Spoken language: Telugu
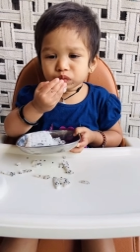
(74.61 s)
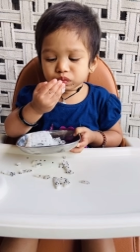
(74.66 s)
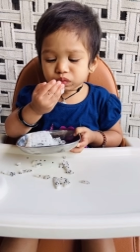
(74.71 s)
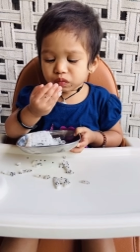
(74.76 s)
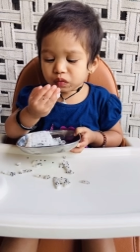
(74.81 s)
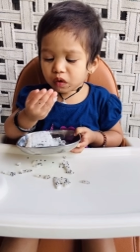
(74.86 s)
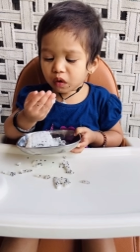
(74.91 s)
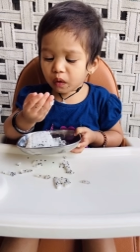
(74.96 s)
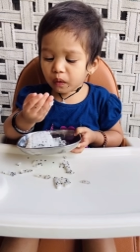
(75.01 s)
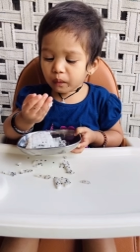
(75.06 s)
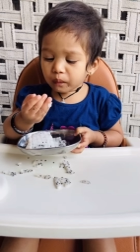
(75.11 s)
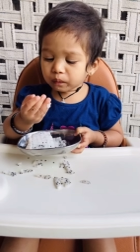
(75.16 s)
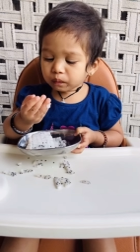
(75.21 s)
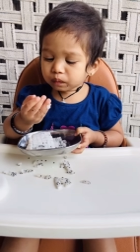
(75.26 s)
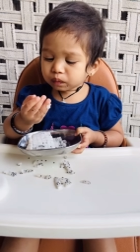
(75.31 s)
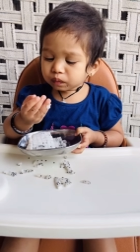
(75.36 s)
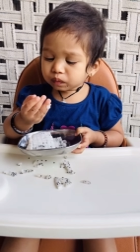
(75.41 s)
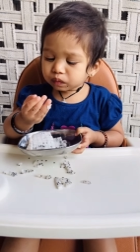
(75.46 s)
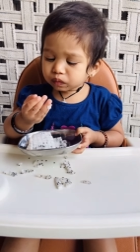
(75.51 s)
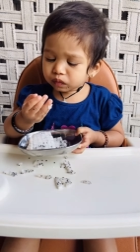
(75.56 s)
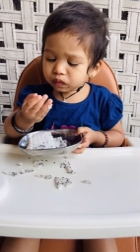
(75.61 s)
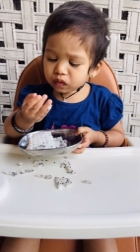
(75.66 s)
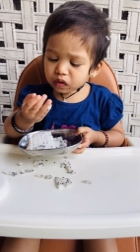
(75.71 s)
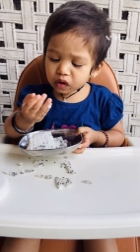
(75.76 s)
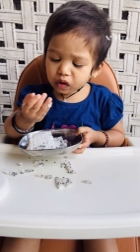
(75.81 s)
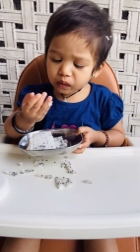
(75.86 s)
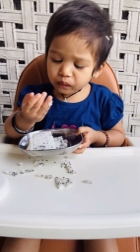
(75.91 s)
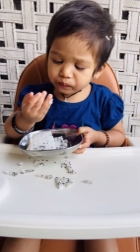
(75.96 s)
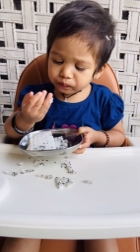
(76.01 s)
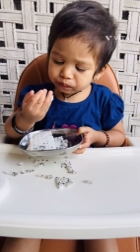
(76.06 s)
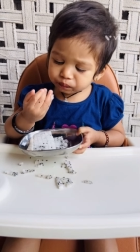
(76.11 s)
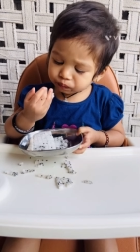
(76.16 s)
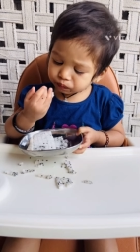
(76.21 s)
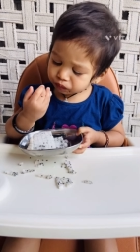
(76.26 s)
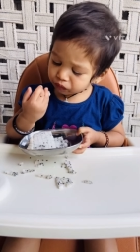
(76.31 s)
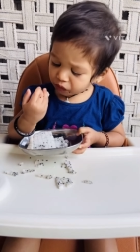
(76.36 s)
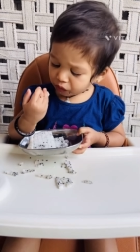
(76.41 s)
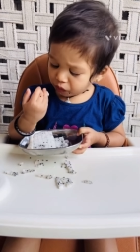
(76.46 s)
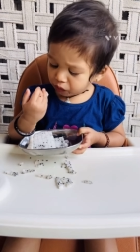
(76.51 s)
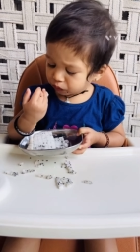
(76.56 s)
మీకు ఎవరైనా చిన్నపిల్లలు ఉన్న వాళ్ళు
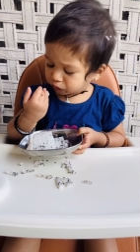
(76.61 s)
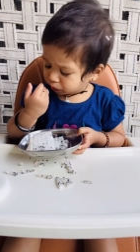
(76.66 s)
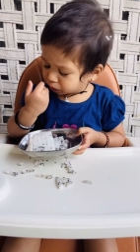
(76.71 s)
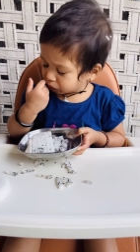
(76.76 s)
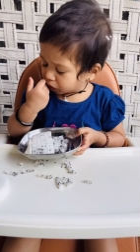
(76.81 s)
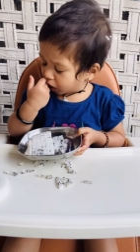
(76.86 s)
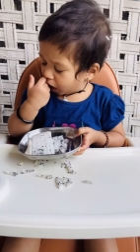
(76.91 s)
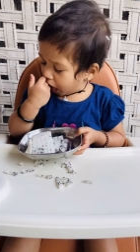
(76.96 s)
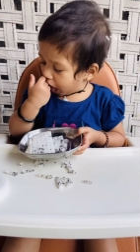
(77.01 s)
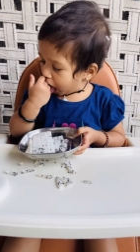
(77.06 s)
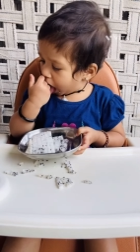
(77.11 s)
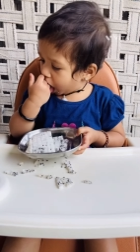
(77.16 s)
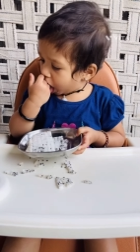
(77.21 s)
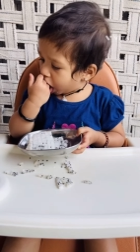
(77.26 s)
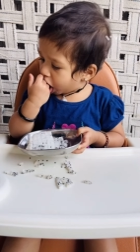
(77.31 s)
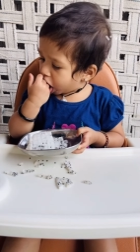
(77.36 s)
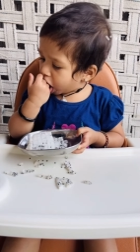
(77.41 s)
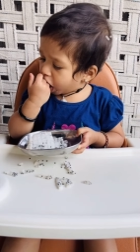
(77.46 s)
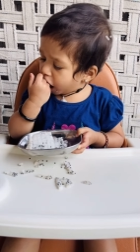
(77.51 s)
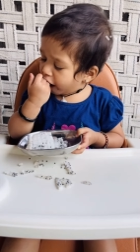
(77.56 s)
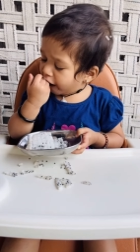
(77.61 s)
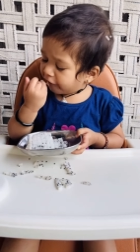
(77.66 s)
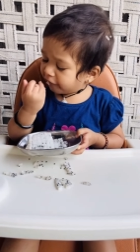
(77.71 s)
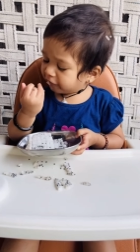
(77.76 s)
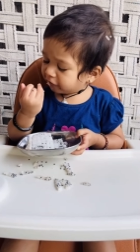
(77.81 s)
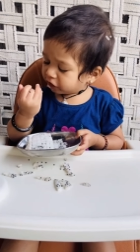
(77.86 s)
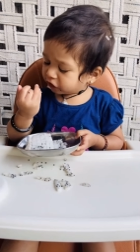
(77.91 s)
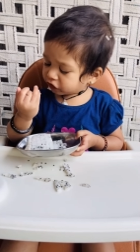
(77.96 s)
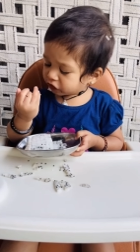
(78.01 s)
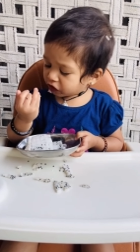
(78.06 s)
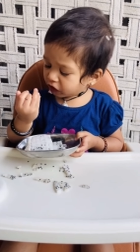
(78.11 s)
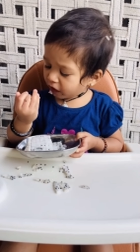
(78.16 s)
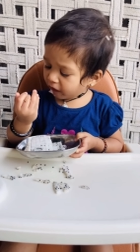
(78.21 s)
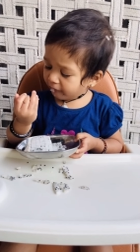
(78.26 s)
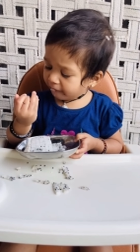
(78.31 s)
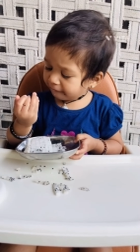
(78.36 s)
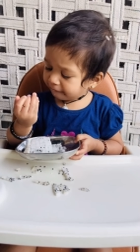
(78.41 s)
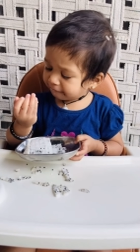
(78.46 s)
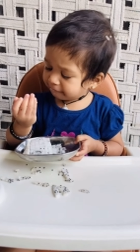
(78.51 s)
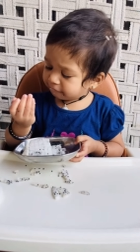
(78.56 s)
తెలిసిన వాళ్ళు ఉంటే వాళ్ళతో షేర్ చేయండి
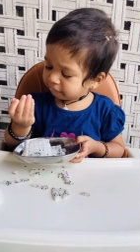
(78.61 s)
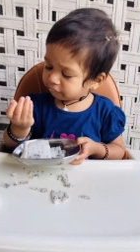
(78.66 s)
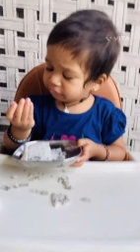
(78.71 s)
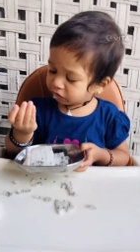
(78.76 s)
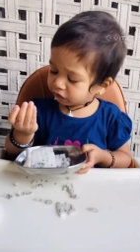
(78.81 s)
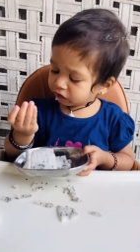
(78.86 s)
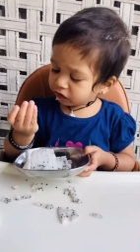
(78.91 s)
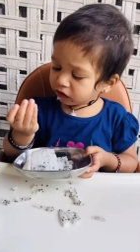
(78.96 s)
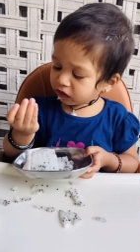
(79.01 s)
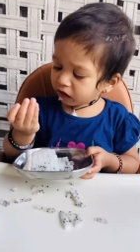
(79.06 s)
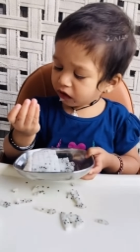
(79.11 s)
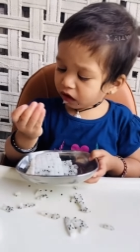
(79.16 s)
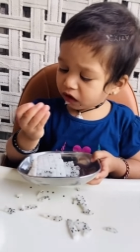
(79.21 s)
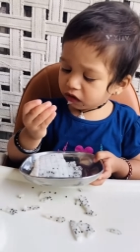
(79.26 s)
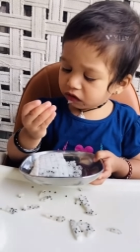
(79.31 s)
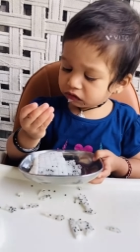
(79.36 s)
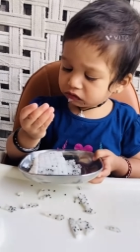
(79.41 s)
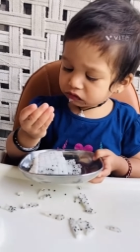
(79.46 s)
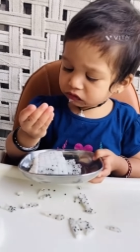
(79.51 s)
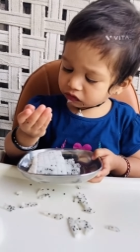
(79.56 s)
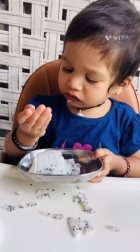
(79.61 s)
థ్యాంక్ యూ ఫర్